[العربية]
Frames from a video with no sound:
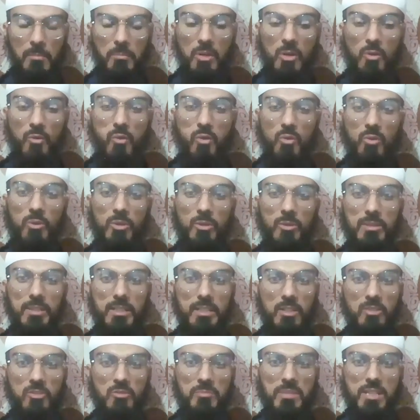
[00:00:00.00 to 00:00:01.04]
موضوع
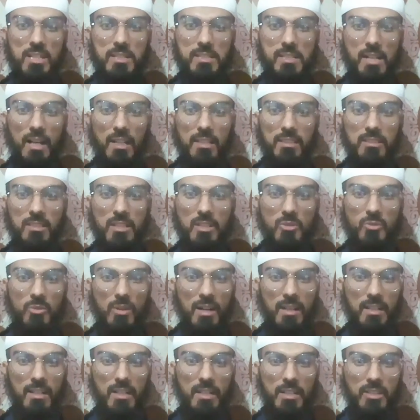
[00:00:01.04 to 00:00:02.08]
اليوم يتحدث
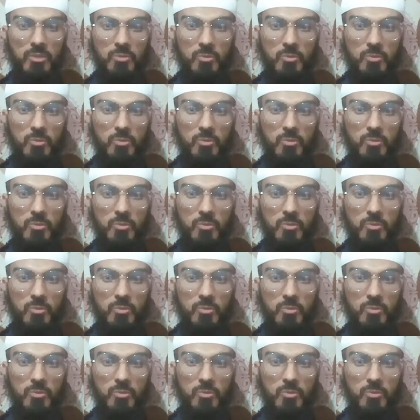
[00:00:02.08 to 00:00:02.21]
على